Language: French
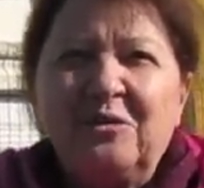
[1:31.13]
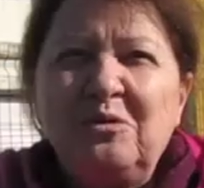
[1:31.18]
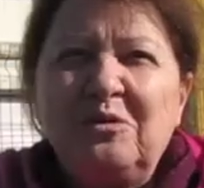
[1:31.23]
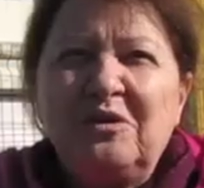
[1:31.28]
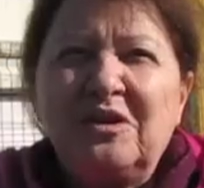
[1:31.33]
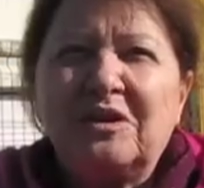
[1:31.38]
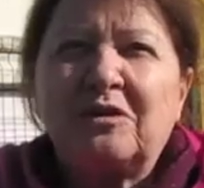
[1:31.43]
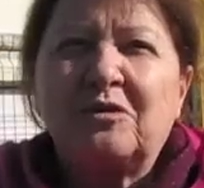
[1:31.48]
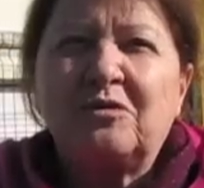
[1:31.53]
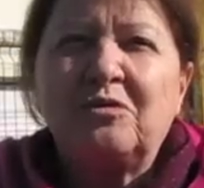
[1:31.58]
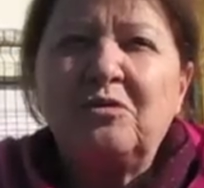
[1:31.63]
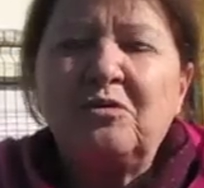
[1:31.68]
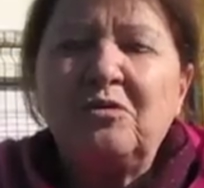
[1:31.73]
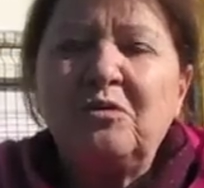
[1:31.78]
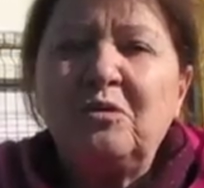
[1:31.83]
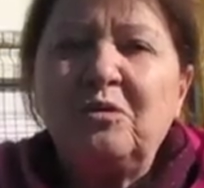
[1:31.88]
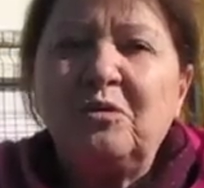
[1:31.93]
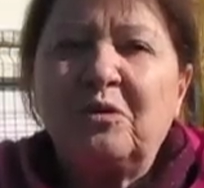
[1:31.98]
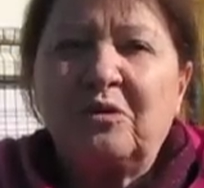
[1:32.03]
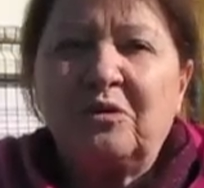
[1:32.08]
eu des
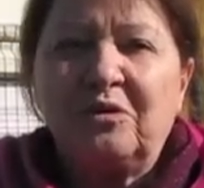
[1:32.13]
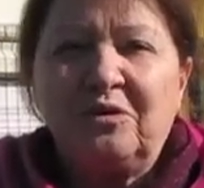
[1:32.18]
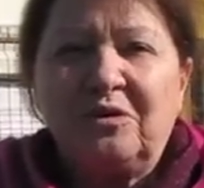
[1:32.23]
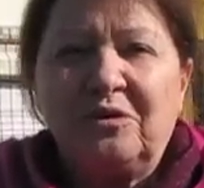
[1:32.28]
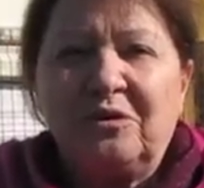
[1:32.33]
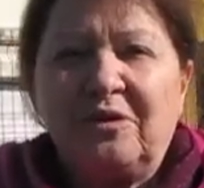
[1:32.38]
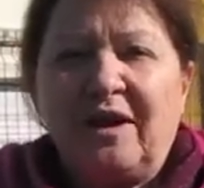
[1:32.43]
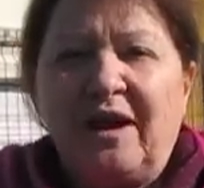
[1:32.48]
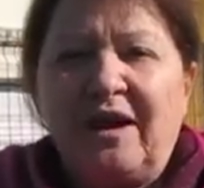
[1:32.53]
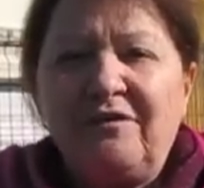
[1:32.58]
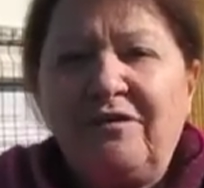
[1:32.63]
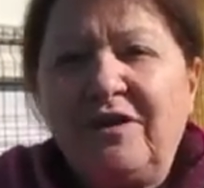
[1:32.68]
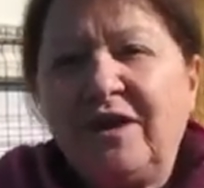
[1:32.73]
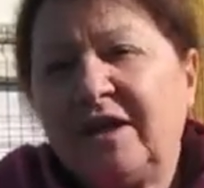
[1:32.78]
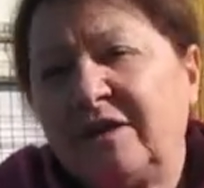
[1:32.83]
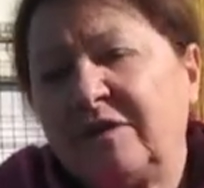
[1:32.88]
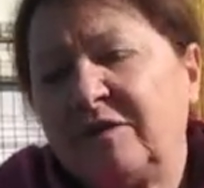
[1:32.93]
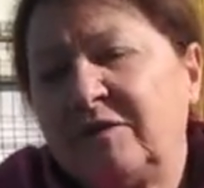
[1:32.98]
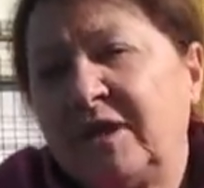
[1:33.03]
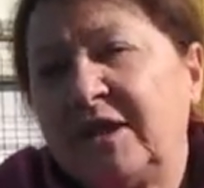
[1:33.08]
cours
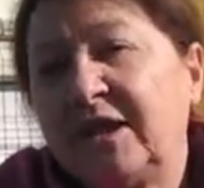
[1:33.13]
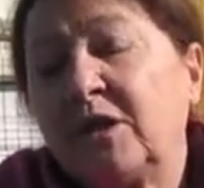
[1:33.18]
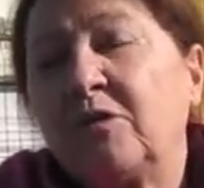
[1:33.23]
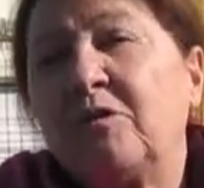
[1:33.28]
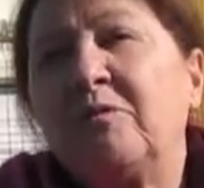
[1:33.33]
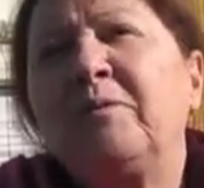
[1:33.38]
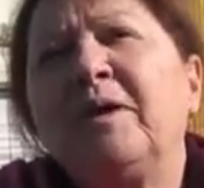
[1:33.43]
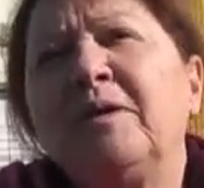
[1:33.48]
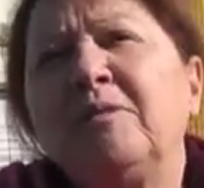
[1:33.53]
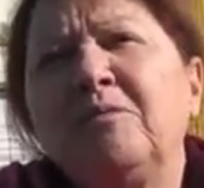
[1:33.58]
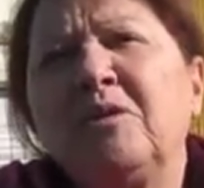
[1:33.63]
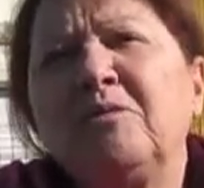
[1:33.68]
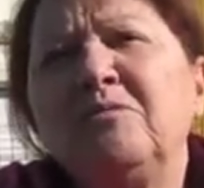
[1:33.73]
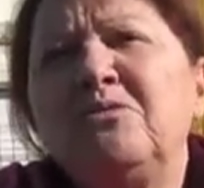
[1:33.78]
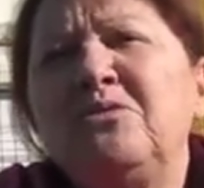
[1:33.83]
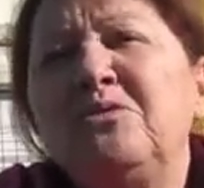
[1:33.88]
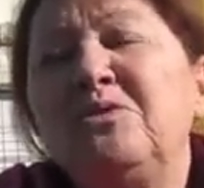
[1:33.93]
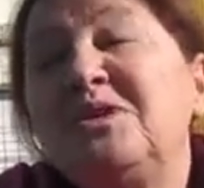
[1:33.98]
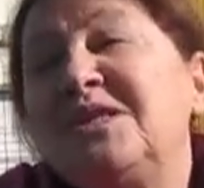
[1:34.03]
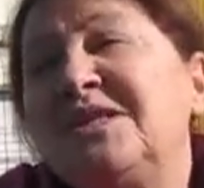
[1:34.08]
avec un accompagnement
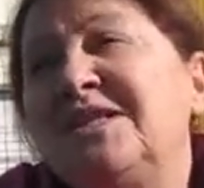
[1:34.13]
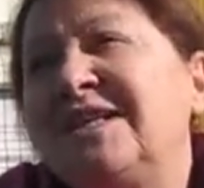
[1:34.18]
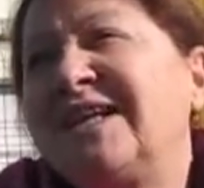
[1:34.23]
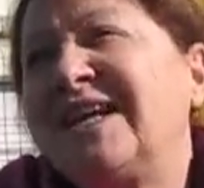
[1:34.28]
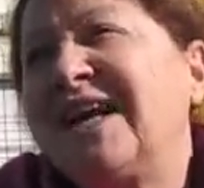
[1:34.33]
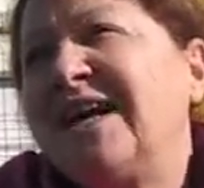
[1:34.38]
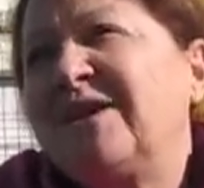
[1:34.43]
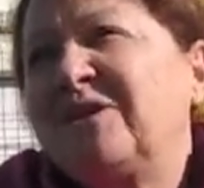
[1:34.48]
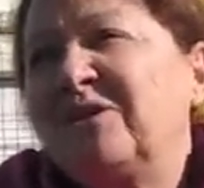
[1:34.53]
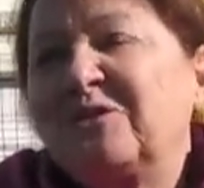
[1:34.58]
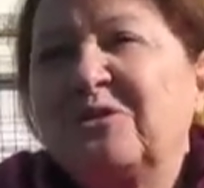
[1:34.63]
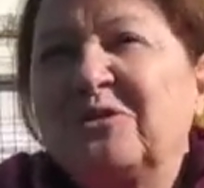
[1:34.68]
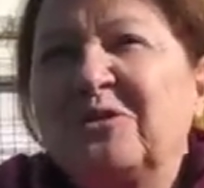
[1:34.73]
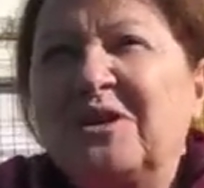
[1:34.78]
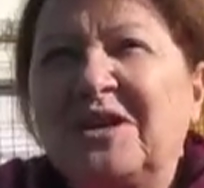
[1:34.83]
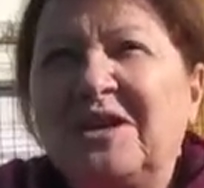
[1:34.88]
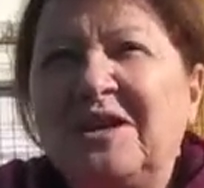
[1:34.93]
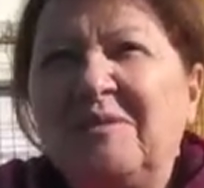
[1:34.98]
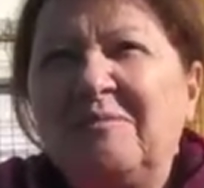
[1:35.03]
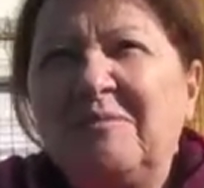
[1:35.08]
musical entre
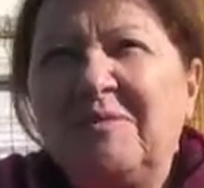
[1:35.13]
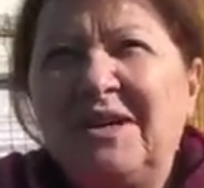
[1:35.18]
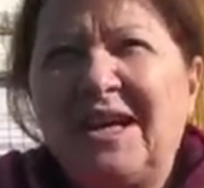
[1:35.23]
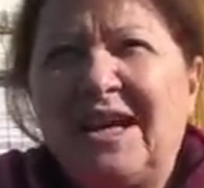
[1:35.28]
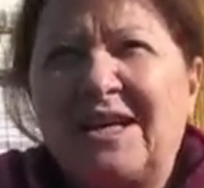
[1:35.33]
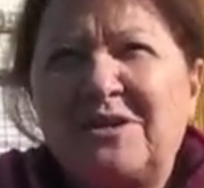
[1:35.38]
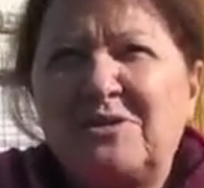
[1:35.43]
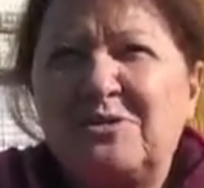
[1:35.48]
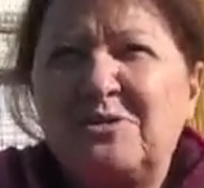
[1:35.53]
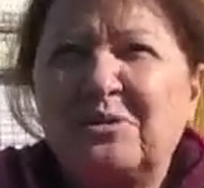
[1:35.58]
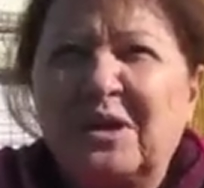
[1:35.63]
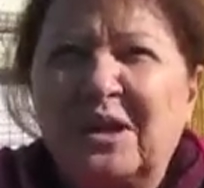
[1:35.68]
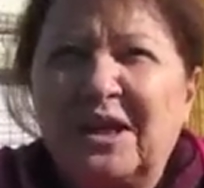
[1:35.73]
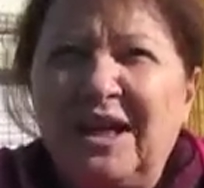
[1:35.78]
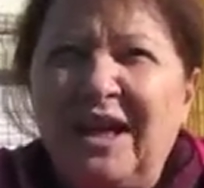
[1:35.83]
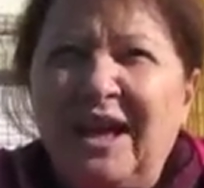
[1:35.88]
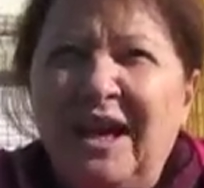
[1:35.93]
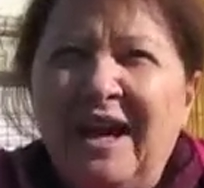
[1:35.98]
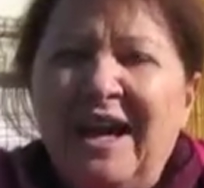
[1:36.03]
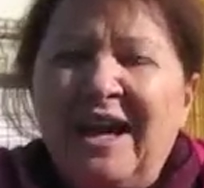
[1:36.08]
guillemets
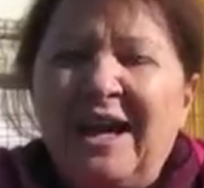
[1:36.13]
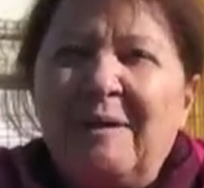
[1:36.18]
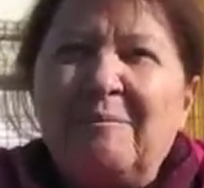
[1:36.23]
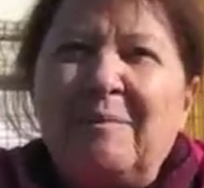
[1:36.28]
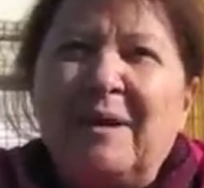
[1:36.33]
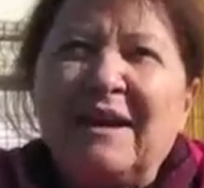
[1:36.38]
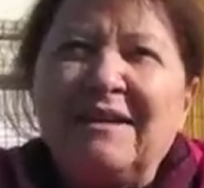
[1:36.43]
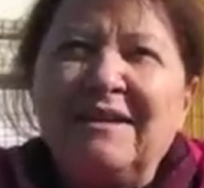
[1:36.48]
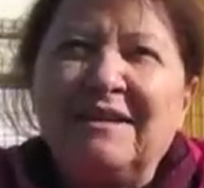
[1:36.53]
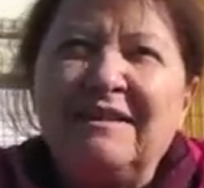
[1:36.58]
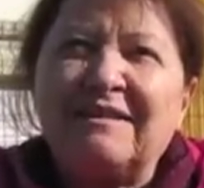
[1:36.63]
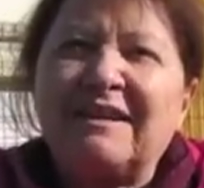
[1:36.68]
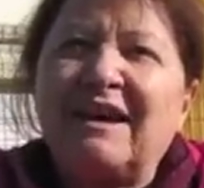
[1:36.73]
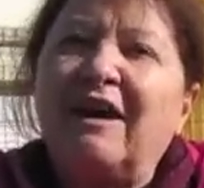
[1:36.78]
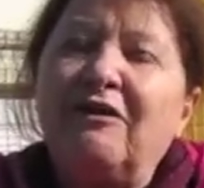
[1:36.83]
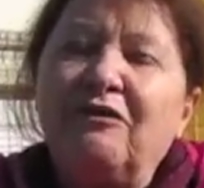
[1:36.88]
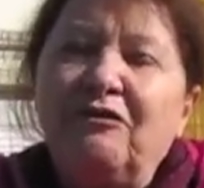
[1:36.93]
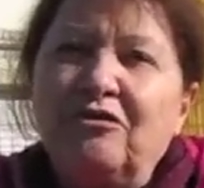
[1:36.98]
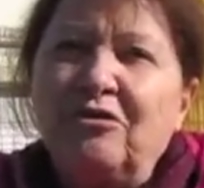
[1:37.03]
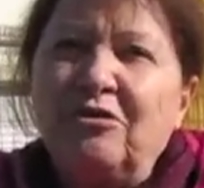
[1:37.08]
assuré par des
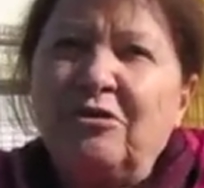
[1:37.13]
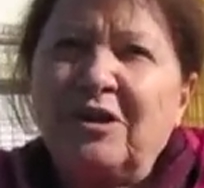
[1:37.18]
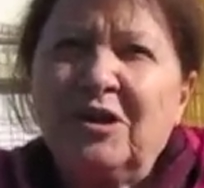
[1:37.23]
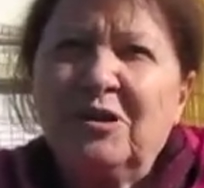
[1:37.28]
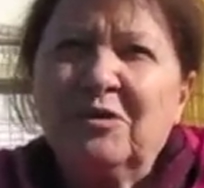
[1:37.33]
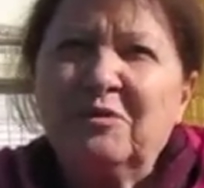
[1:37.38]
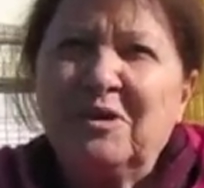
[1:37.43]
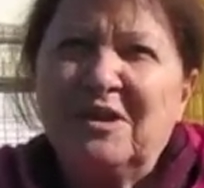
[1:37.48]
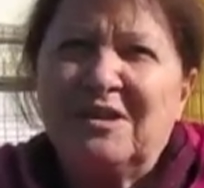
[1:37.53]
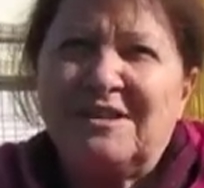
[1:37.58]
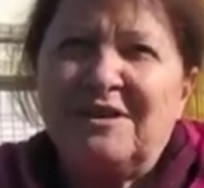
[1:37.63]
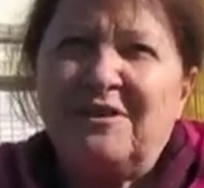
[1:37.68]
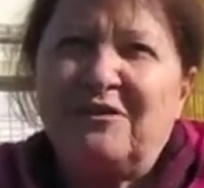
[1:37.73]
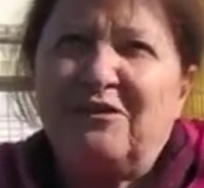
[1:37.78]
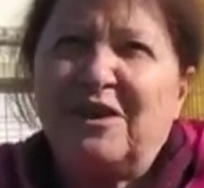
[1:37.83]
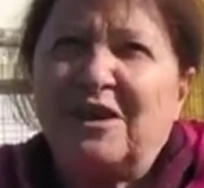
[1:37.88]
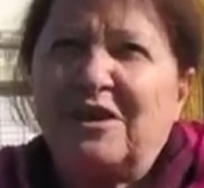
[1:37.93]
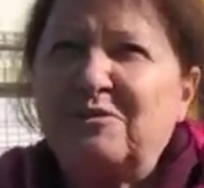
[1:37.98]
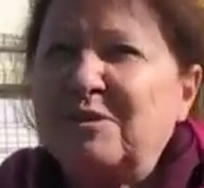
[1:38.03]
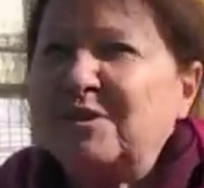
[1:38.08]
travaux qui ont été
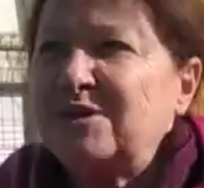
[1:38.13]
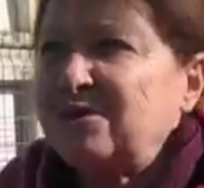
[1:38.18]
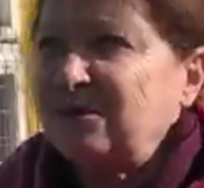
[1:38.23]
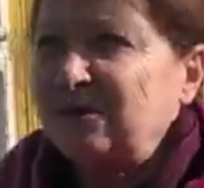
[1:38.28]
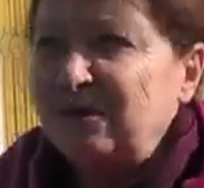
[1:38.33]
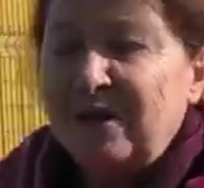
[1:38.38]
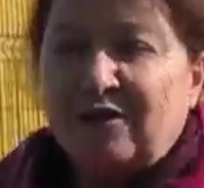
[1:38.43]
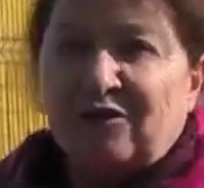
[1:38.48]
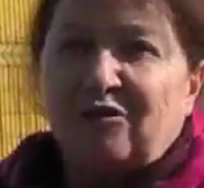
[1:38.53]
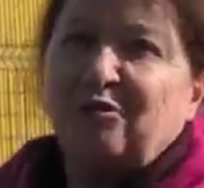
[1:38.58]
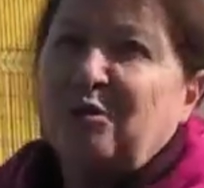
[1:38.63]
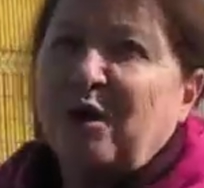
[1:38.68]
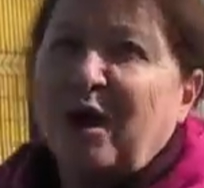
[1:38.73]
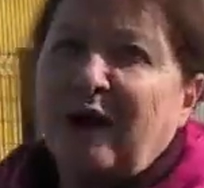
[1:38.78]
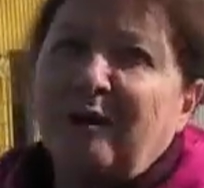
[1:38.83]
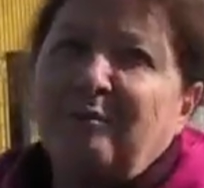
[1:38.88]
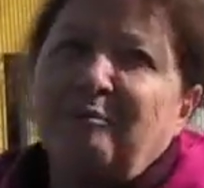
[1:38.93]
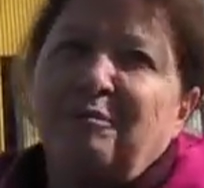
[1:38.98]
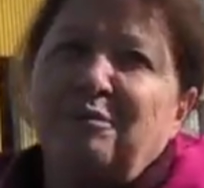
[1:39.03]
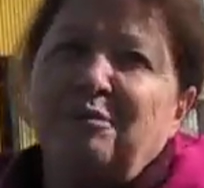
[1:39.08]
effectués sur les
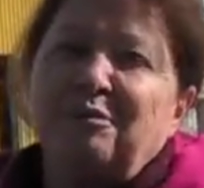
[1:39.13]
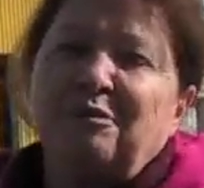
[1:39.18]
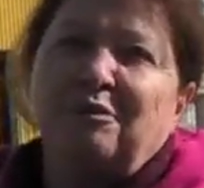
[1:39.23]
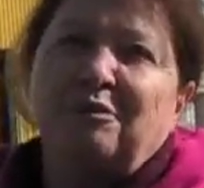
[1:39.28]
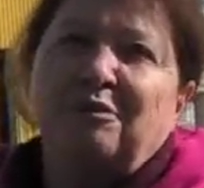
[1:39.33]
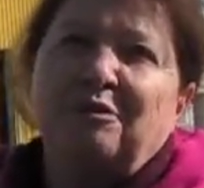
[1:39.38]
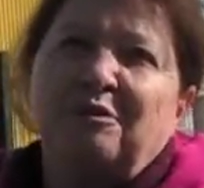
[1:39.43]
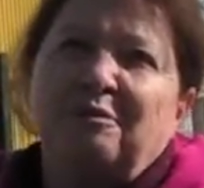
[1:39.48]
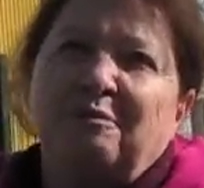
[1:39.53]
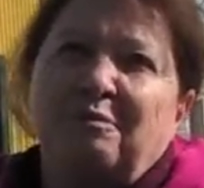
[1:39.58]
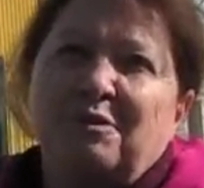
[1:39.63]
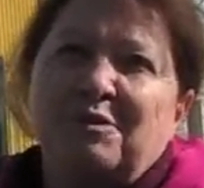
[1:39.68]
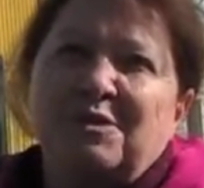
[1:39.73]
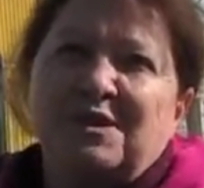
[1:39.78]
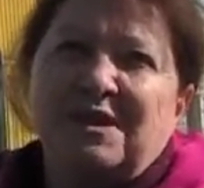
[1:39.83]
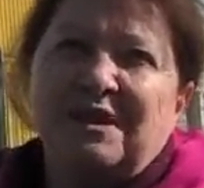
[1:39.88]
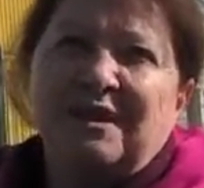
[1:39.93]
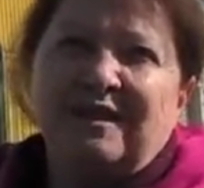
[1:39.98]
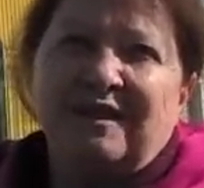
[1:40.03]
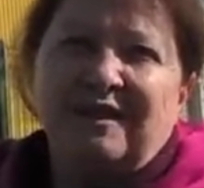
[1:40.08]
toits pour
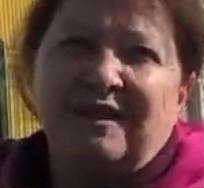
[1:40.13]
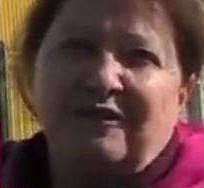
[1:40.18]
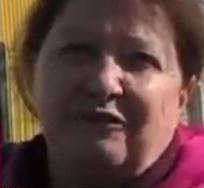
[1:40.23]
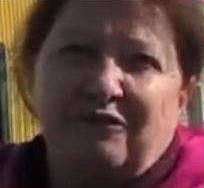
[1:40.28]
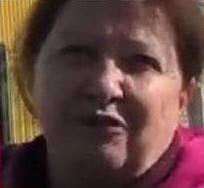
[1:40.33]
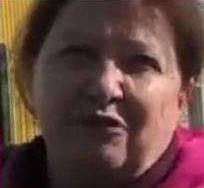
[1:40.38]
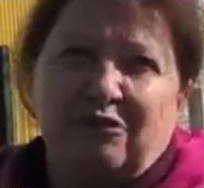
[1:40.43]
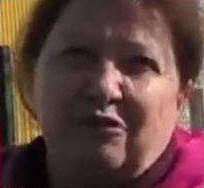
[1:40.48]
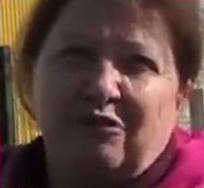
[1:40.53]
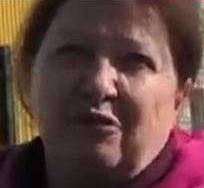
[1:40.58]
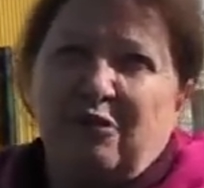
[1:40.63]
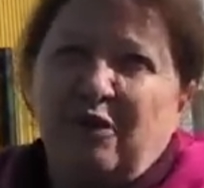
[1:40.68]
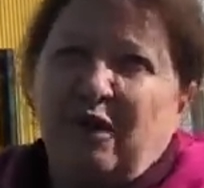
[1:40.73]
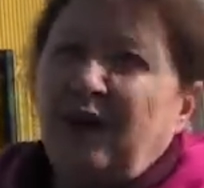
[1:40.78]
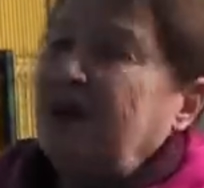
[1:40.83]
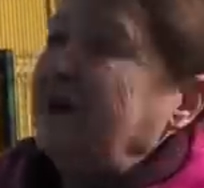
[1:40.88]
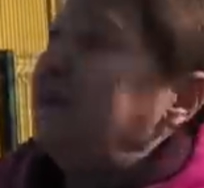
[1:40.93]
poser des photovoltaïques.